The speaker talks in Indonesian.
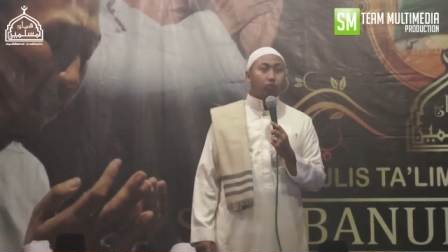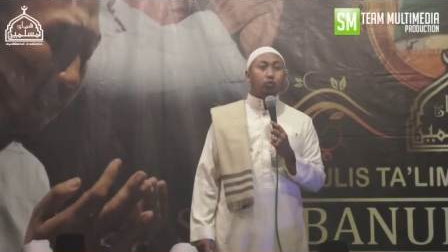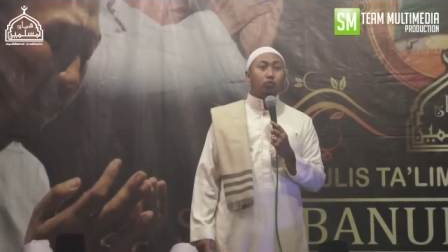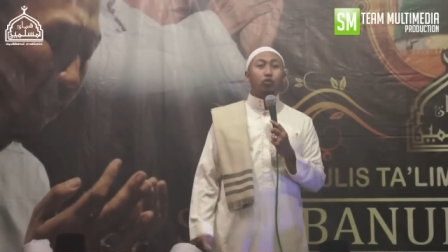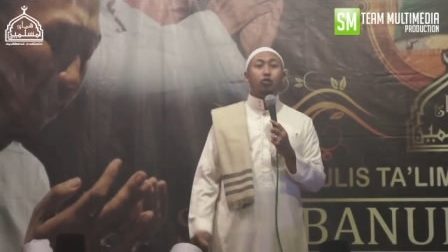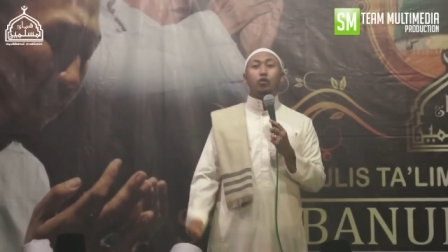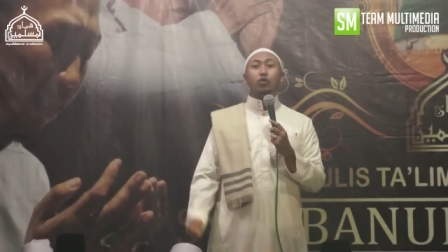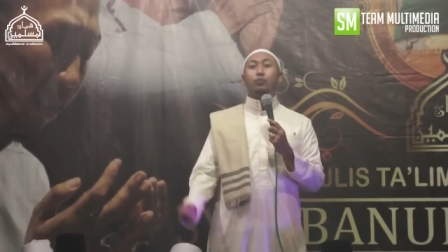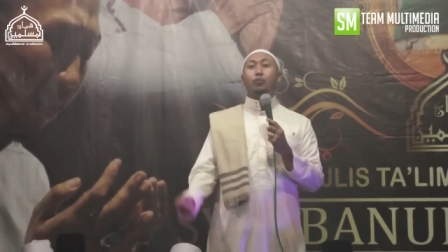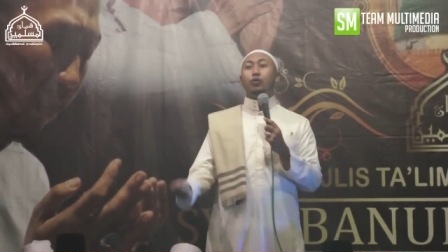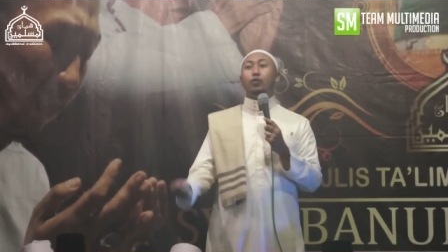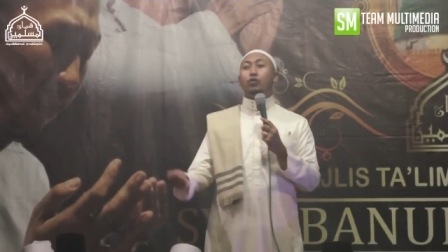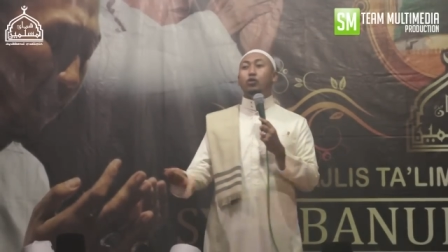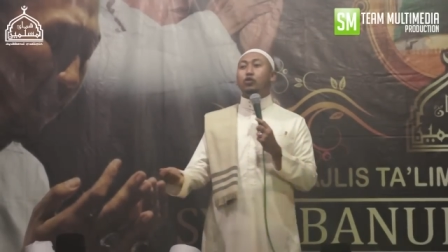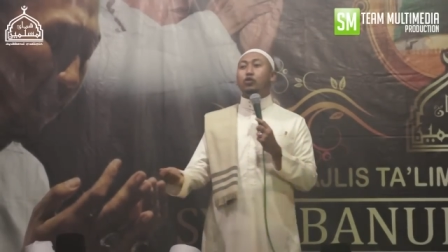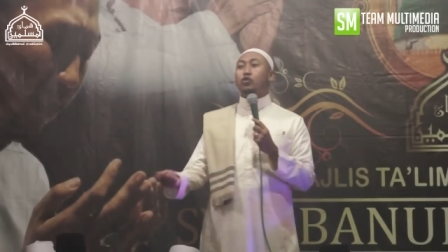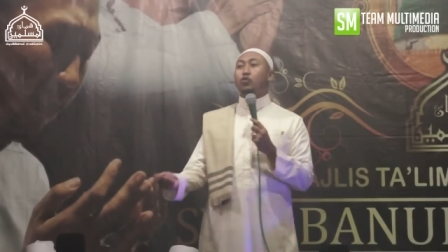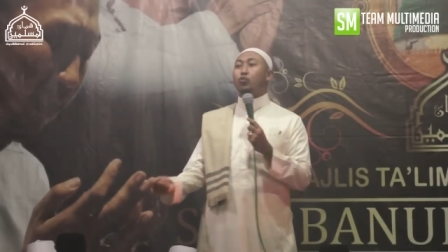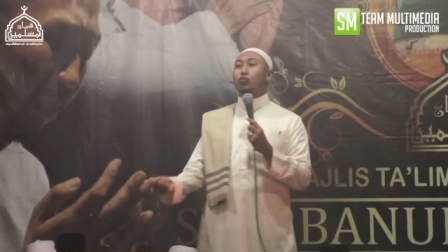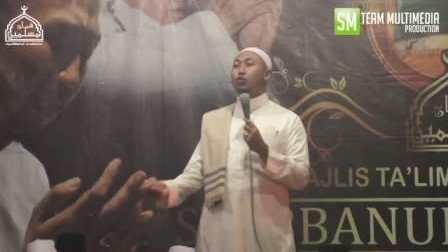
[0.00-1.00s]
Dari
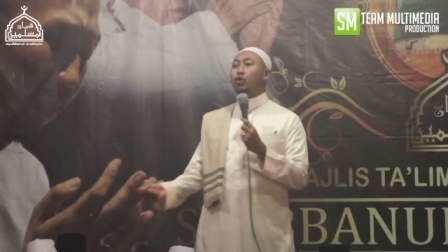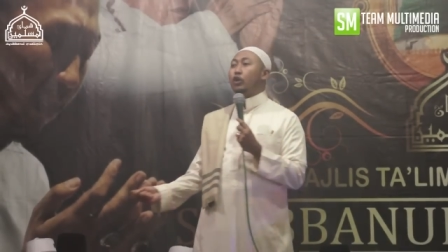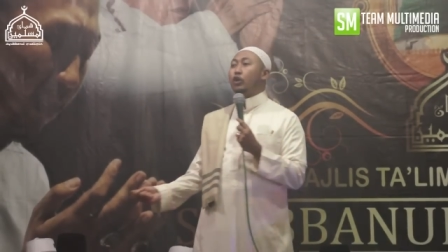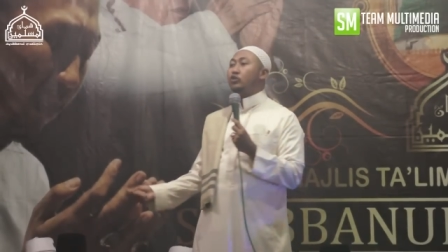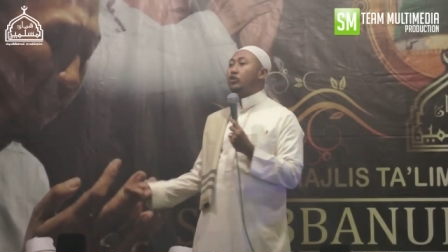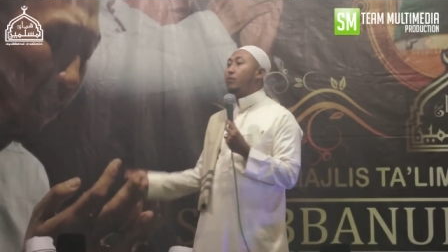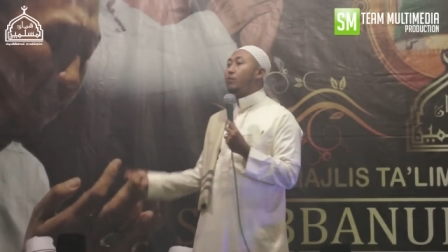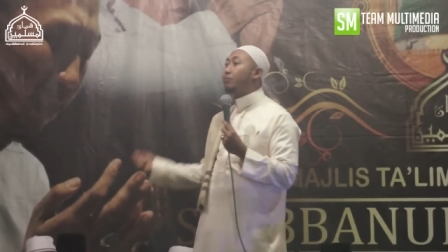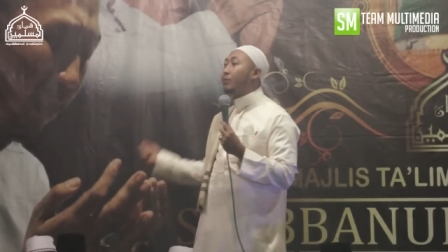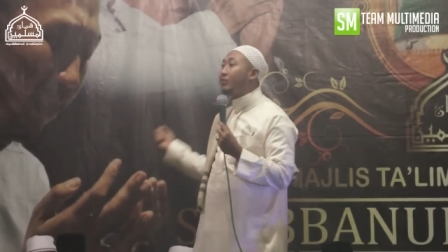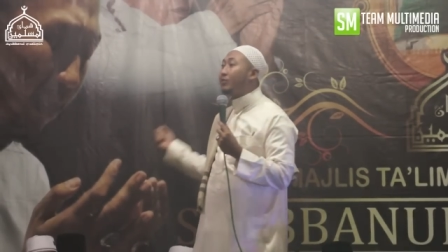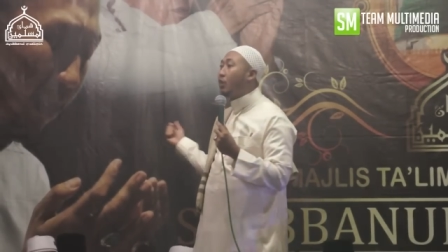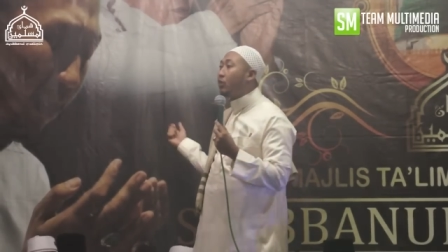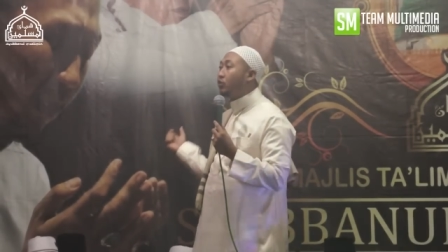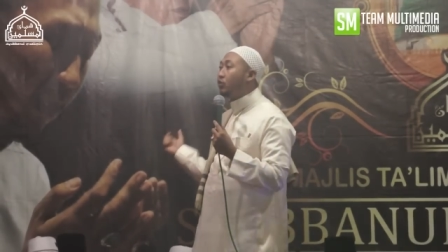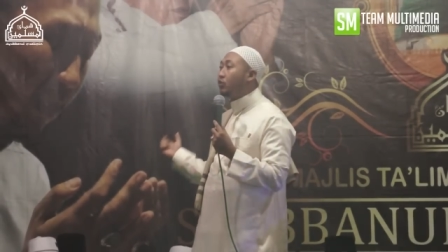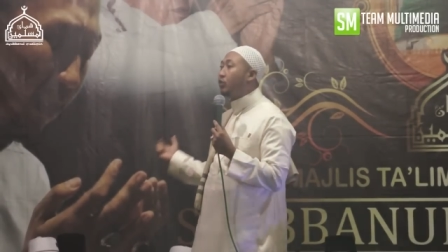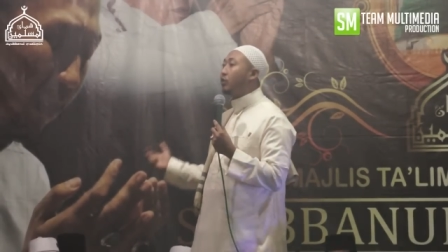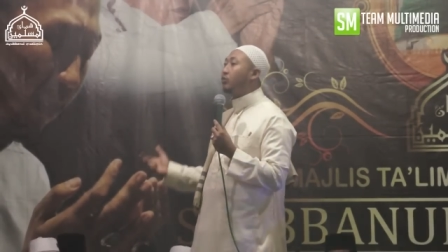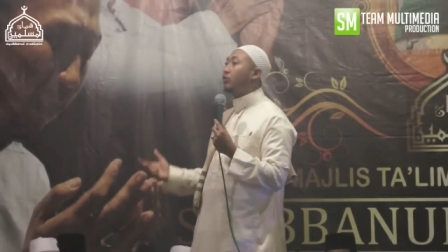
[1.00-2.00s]
belis sampah
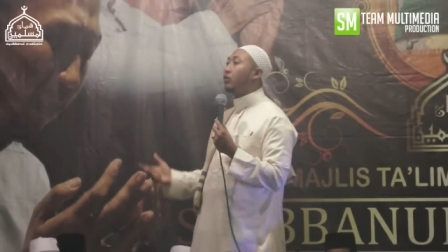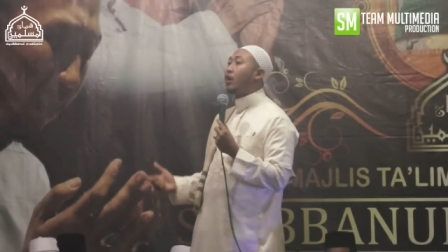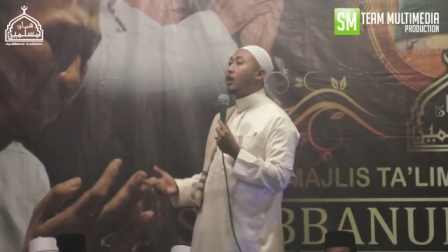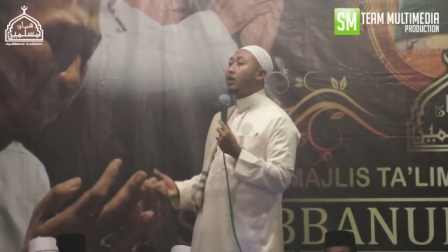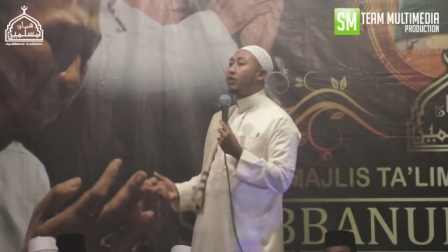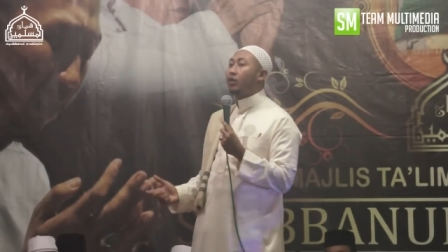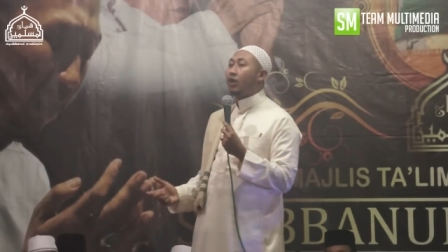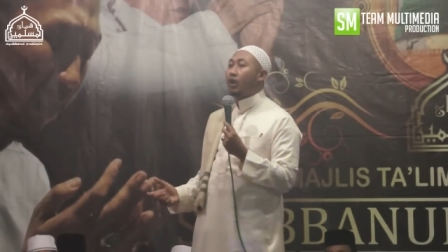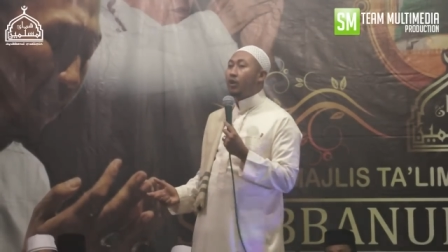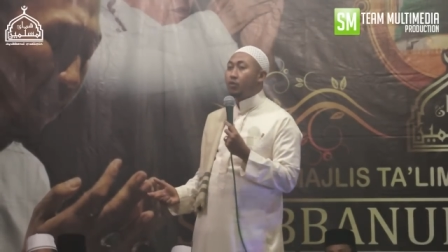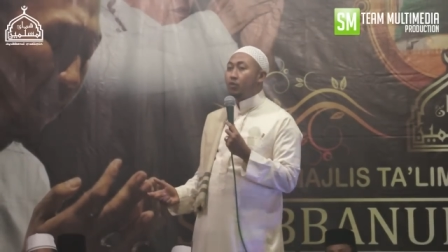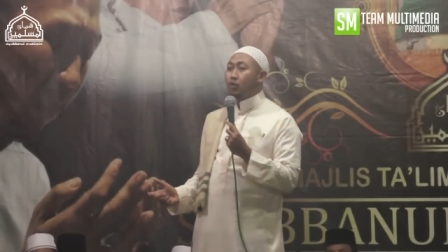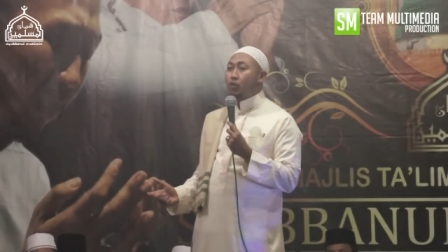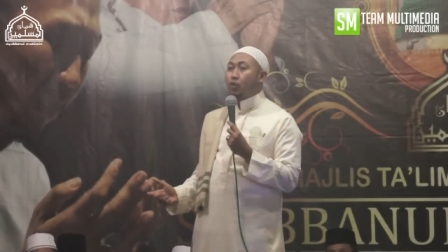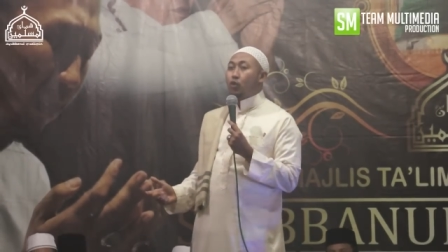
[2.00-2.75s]
taki ke neraka.